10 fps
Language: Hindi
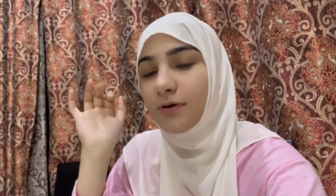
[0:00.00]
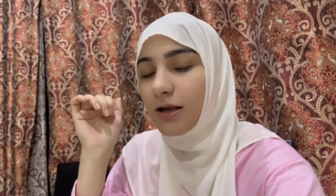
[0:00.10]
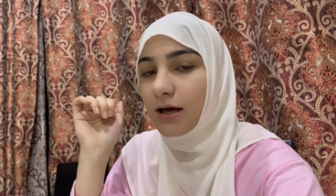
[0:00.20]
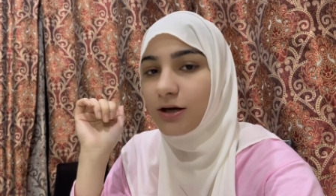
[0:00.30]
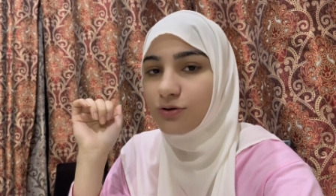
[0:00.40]

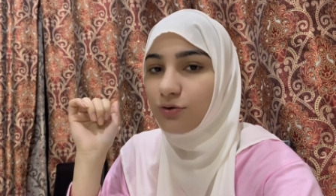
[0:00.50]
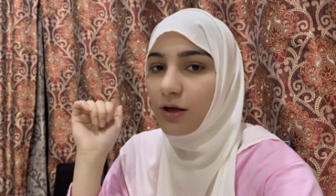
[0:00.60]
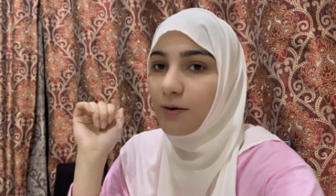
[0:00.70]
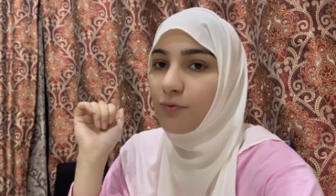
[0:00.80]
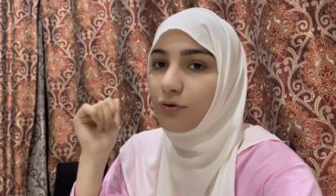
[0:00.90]
अल्लाह का
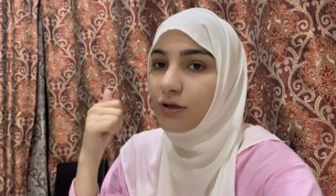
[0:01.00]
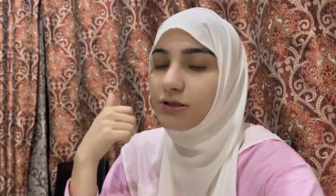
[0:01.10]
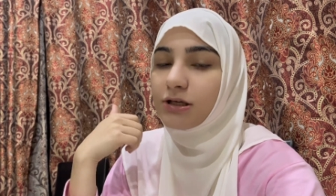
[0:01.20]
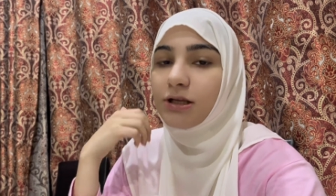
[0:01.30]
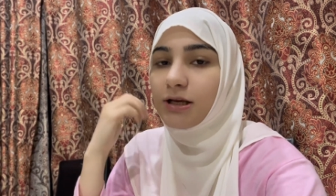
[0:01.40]
शुक्र है बहुत
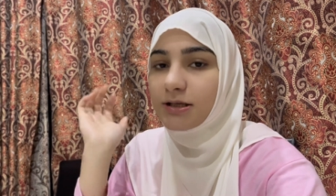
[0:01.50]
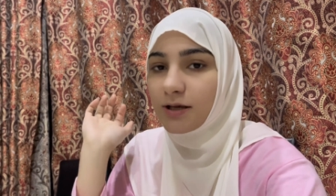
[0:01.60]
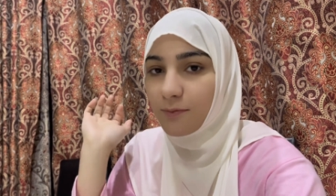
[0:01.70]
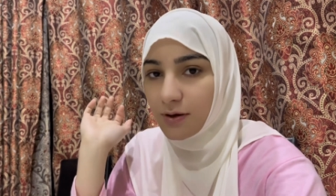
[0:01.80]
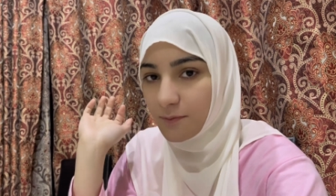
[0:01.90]
अच्छे तरीके
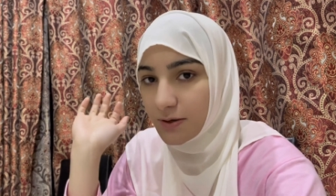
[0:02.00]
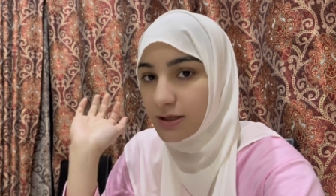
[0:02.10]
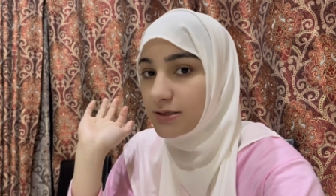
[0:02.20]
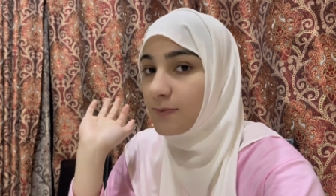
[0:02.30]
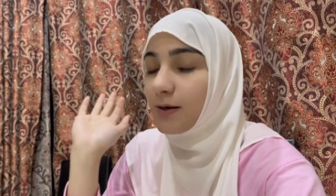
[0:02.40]
से हमने अपनी
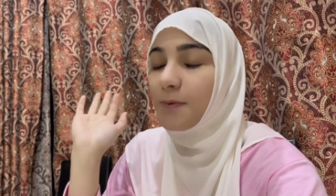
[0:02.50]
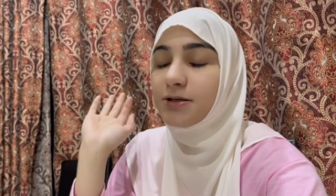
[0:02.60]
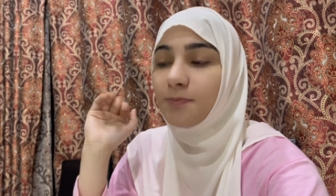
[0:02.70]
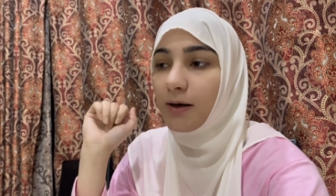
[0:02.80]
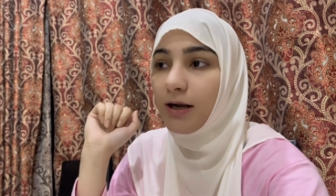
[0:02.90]
तस्बी
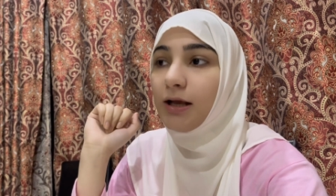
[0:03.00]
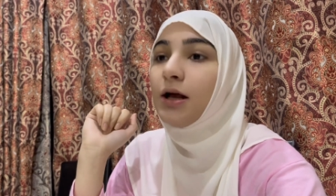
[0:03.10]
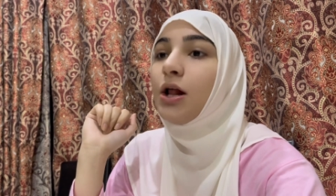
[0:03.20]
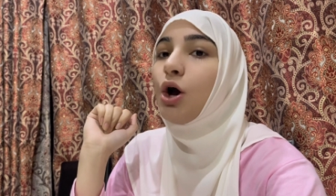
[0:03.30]
नमाज़ पढ़ ली